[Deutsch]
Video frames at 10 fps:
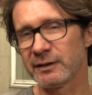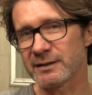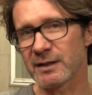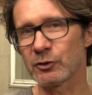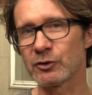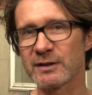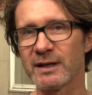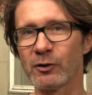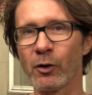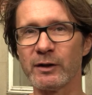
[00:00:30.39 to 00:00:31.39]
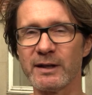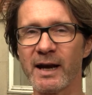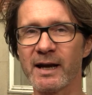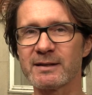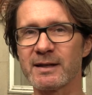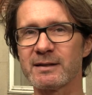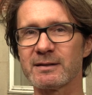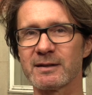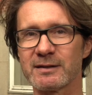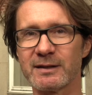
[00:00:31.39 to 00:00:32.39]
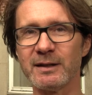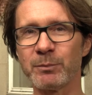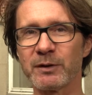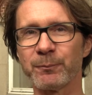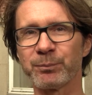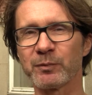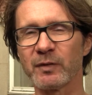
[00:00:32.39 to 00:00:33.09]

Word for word: das auch schon seit neun Jahren, seit es das gibt,